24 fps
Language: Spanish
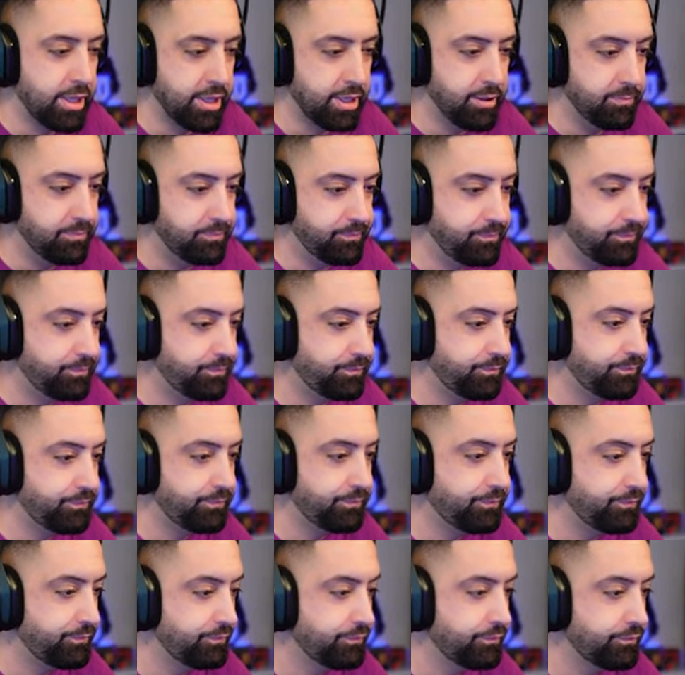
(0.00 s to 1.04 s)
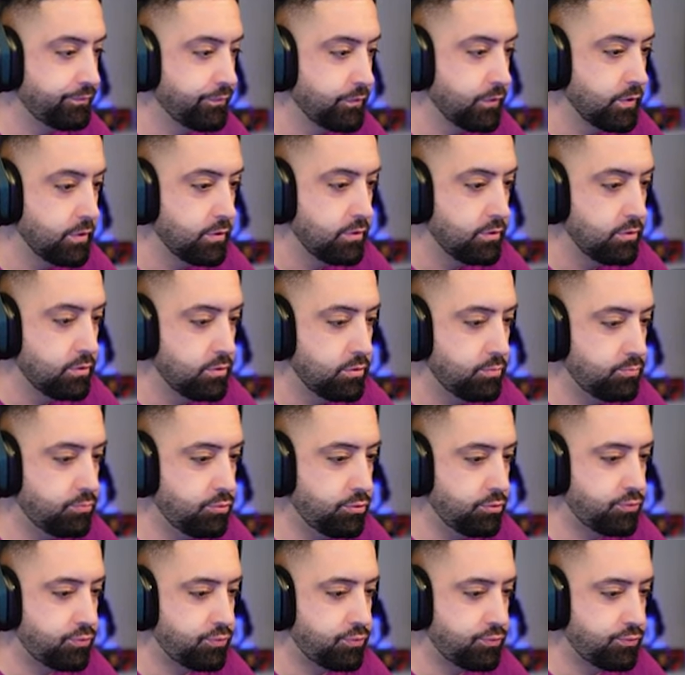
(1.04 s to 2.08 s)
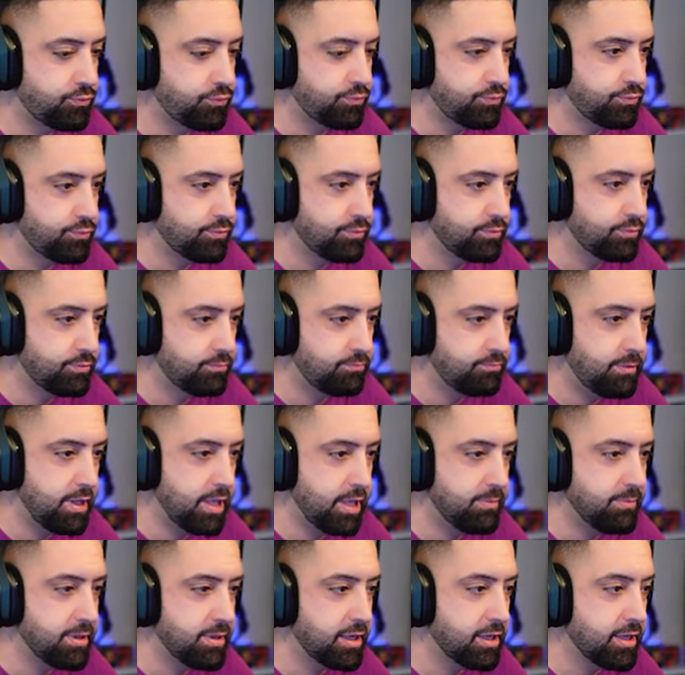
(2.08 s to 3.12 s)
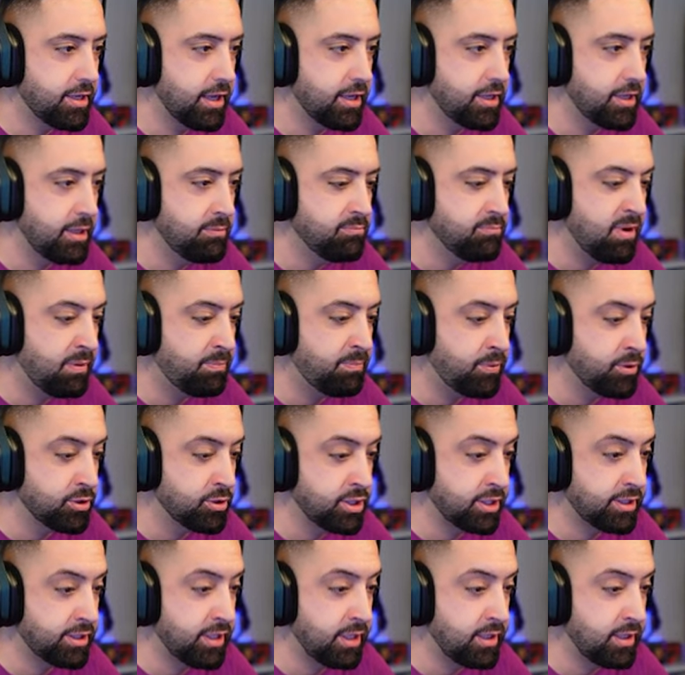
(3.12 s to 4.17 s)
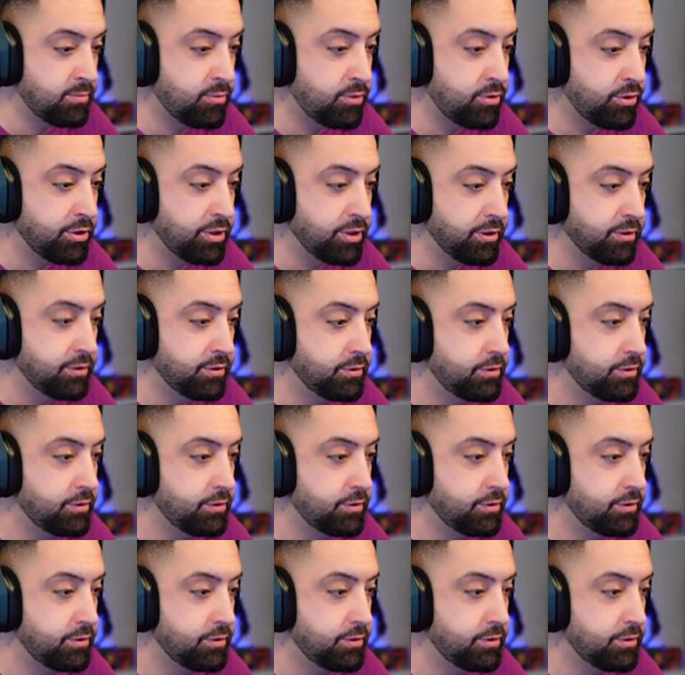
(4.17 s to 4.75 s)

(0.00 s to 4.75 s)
de... Uf. Madre mía, qué skin más pochas tenemos hoy.